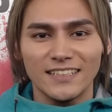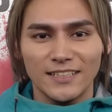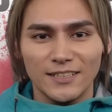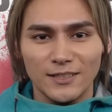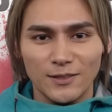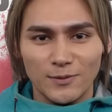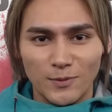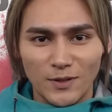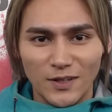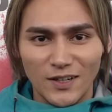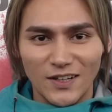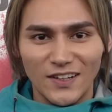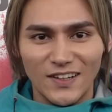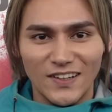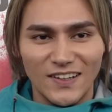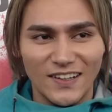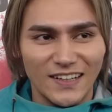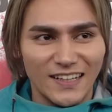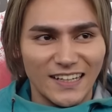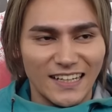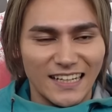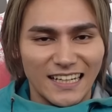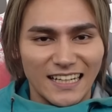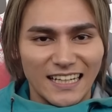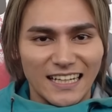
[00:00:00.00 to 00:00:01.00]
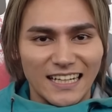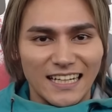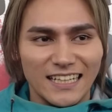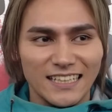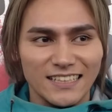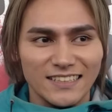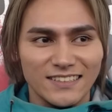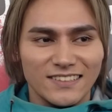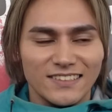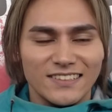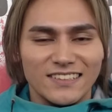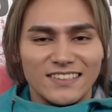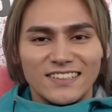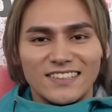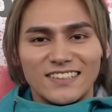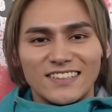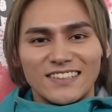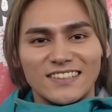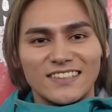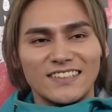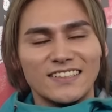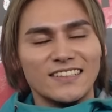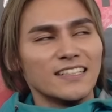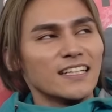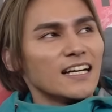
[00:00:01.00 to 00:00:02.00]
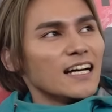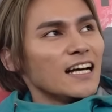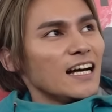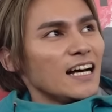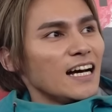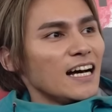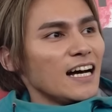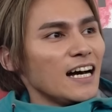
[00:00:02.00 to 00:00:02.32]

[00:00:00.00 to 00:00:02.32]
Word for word: けれどもあのー